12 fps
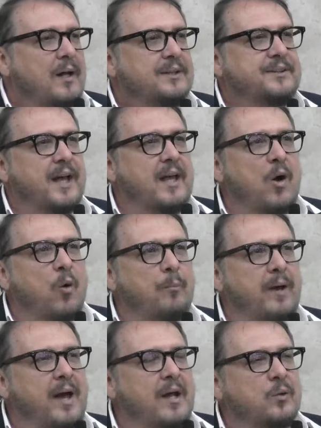sem ao
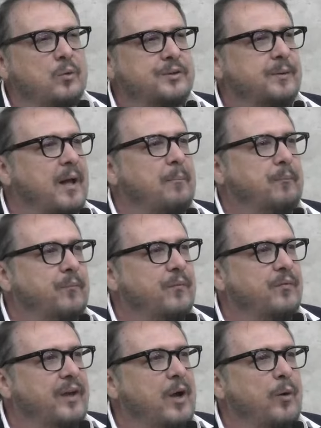menos né,
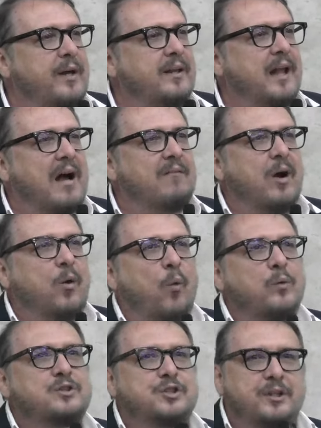ver o que estava
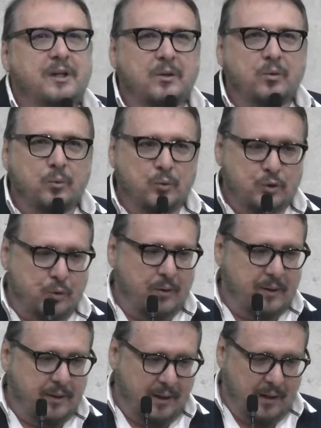contido no
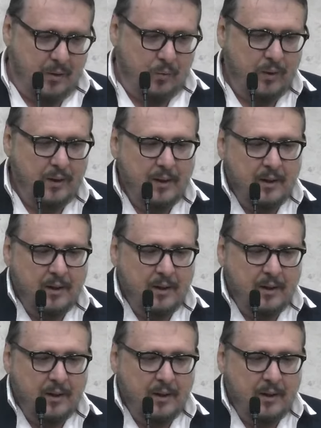jornal.